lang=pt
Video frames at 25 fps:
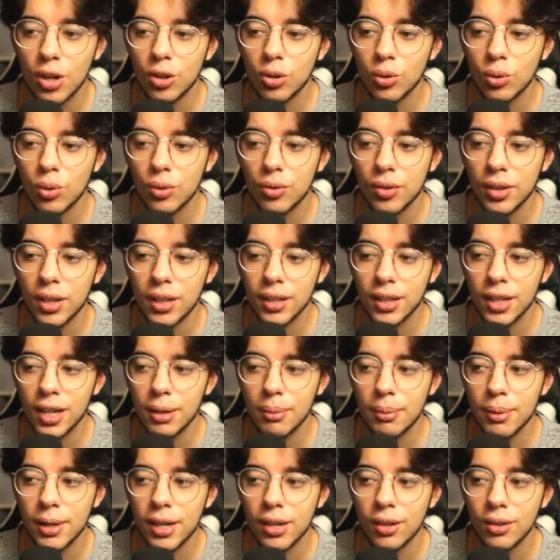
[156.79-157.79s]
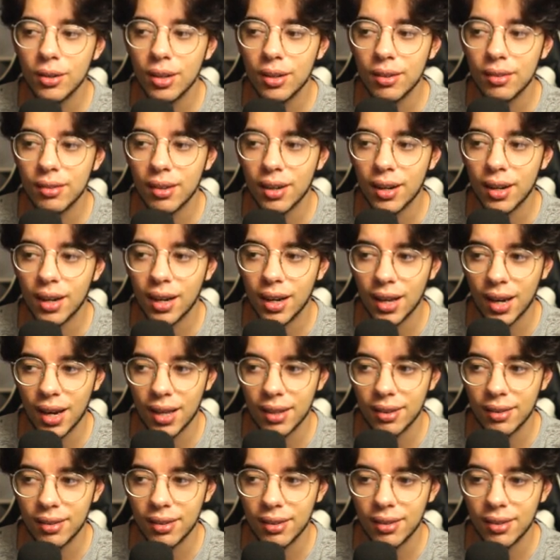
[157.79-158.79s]
Tu consegue estar tá liberando essa
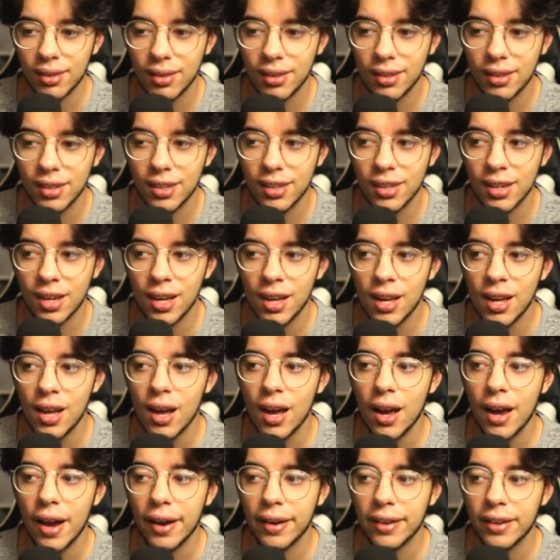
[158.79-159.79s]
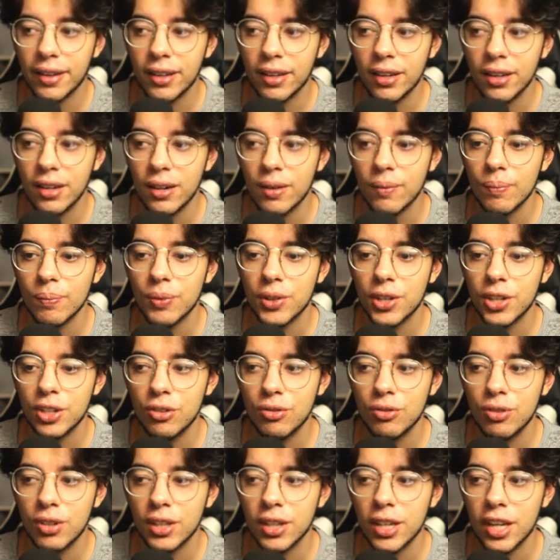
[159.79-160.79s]
classezinha aqui, que
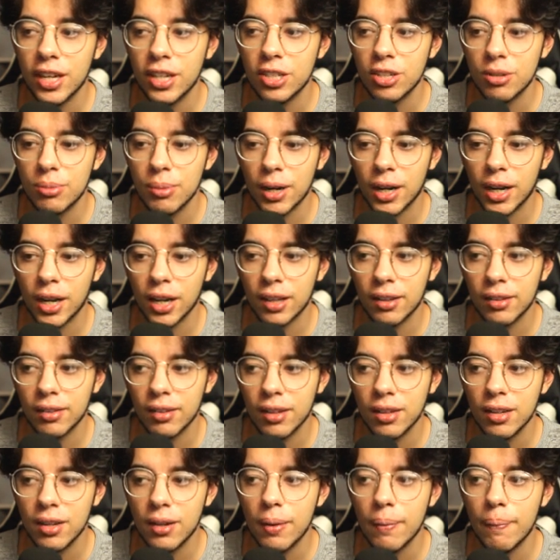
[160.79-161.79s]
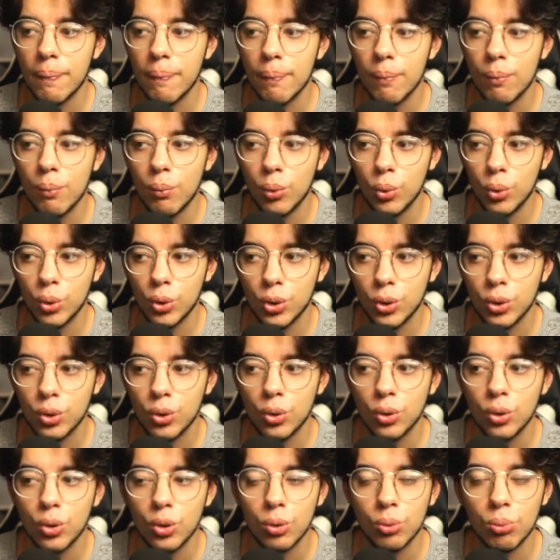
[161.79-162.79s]
de verdade é uma classe
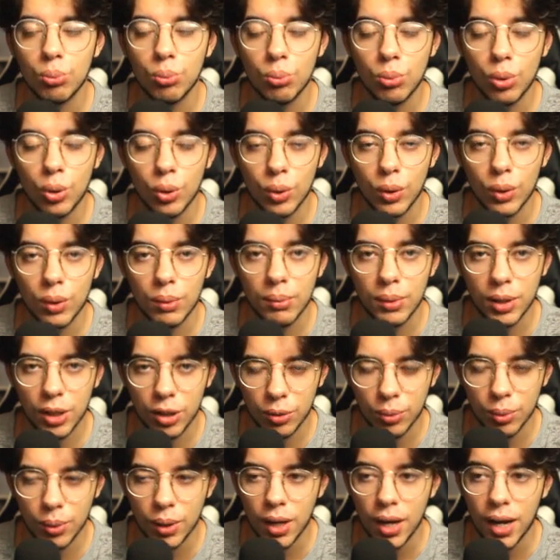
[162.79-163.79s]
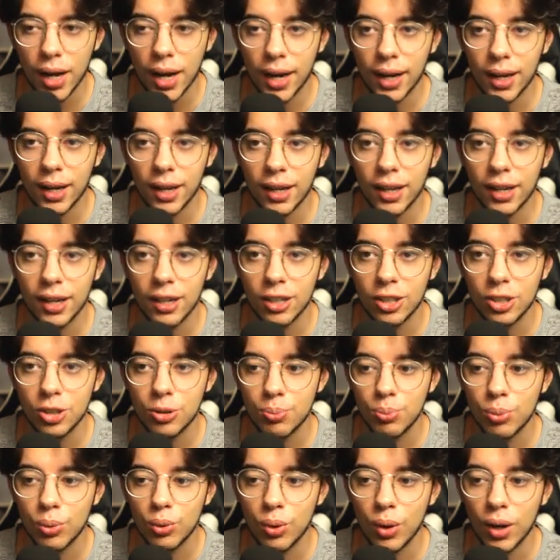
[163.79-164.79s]
muito boa mesmo. A galera,
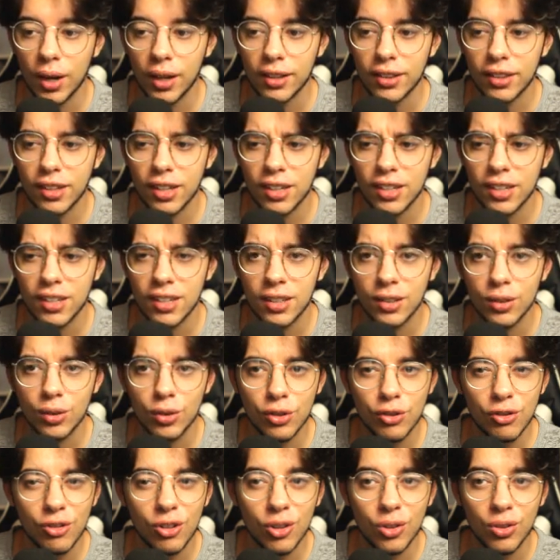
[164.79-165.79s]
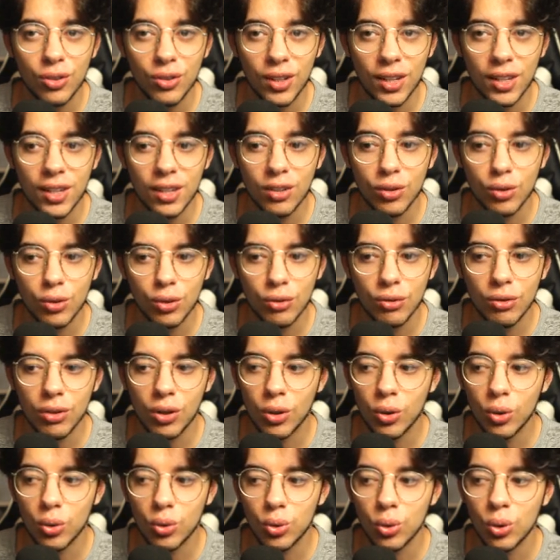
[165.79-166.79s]
tipo, até no nível 100, no nível
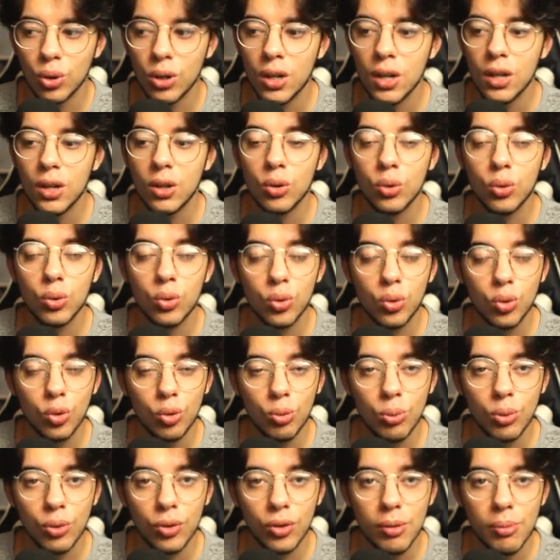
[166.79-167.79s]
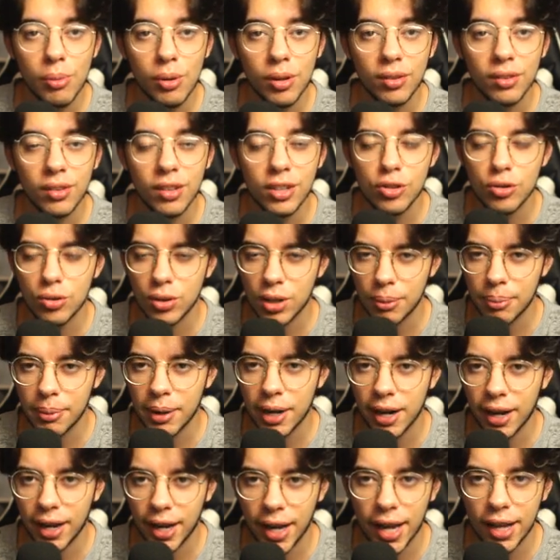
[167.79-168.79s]
que eu tô, costuma usar bastante. O
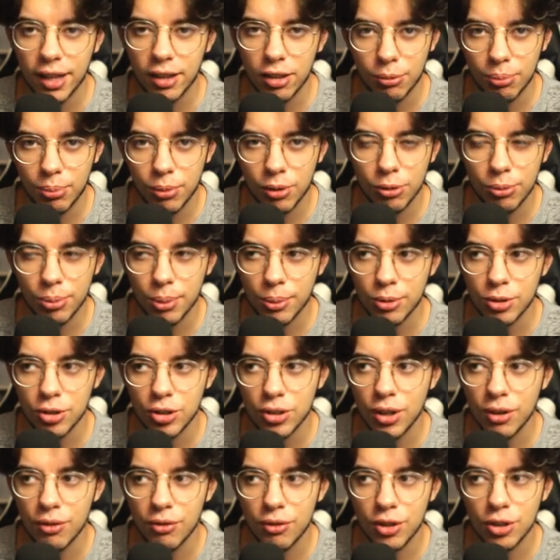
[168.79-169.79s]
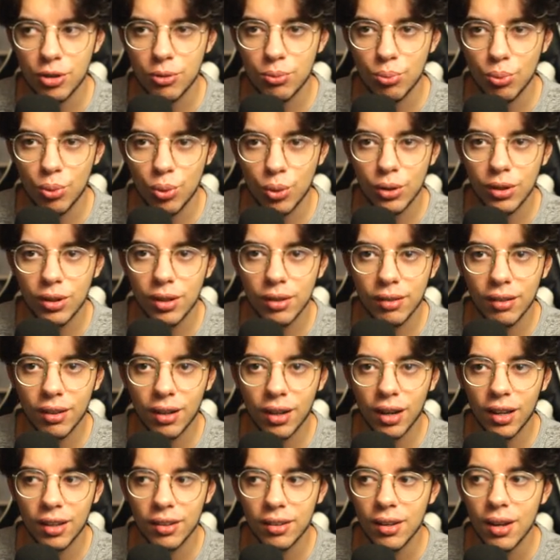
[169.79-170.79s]
Camarguetes, principalmente, define muito essa
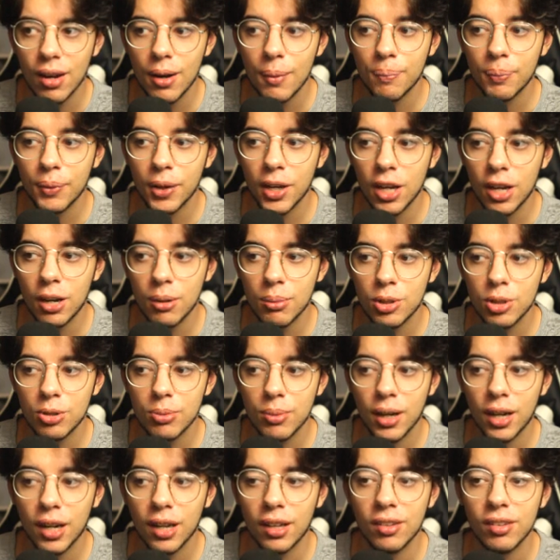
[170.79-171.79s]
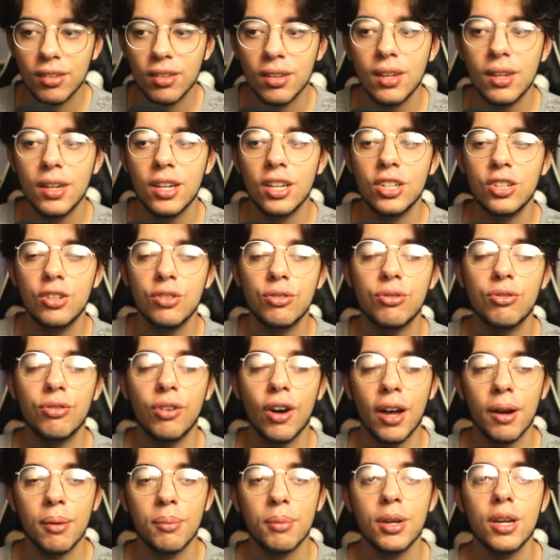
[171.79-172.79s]
classe, que é realmente uma classe de
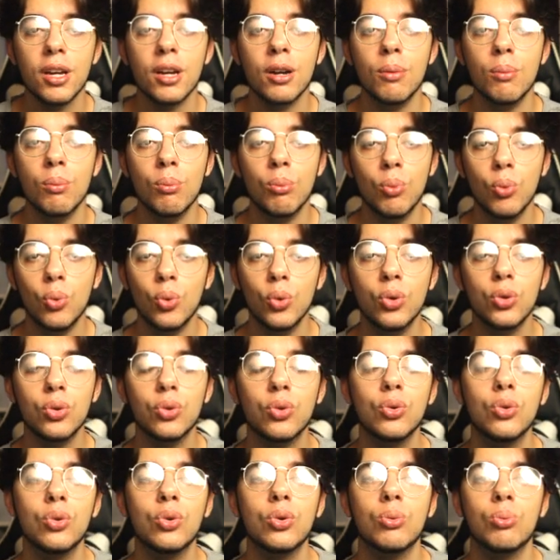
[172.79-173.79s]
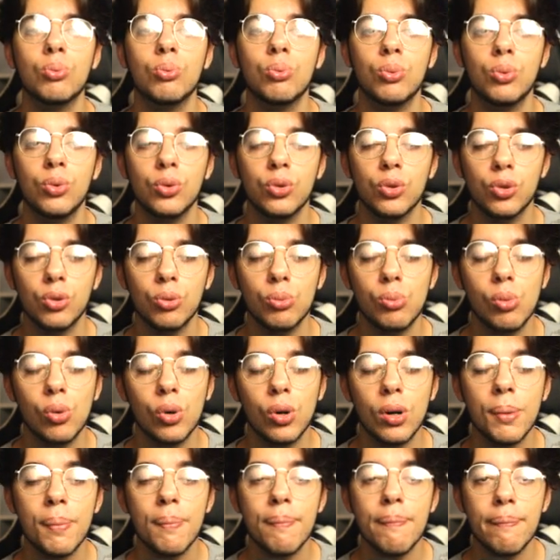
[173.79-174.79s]
farm muito, muito
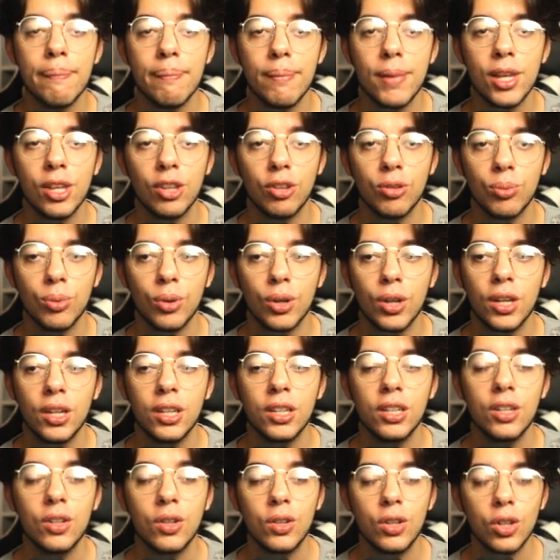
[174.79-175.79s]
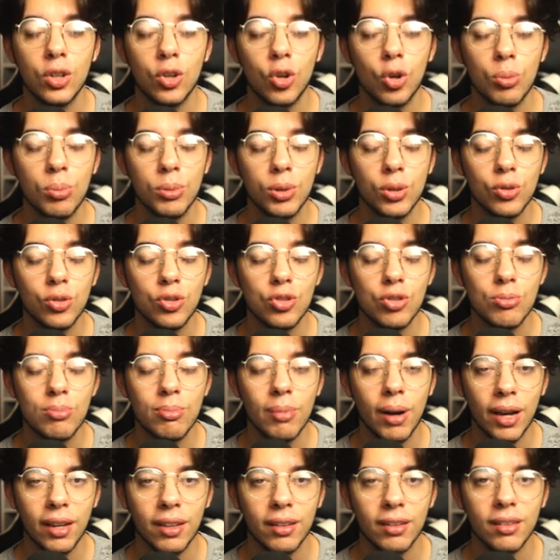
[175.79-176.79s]
boa mesmo. E eu recomendo
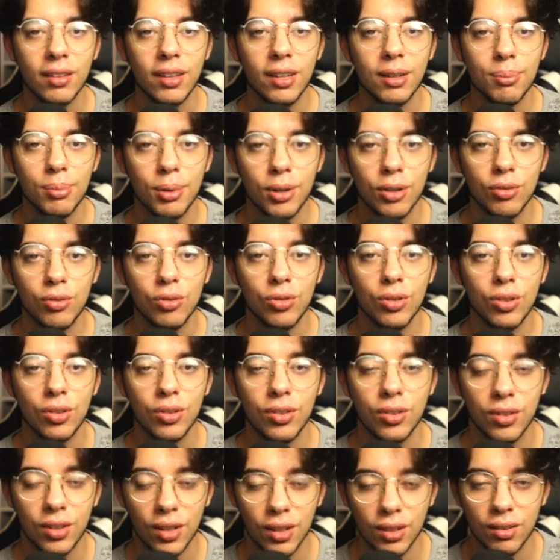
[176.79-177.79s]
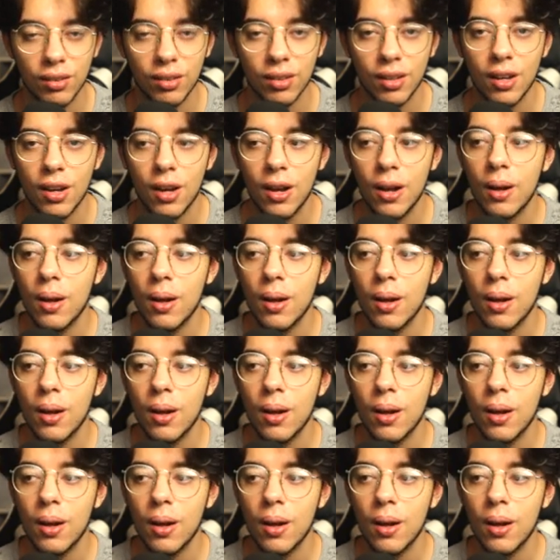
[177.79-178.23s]
demais aí para vocês.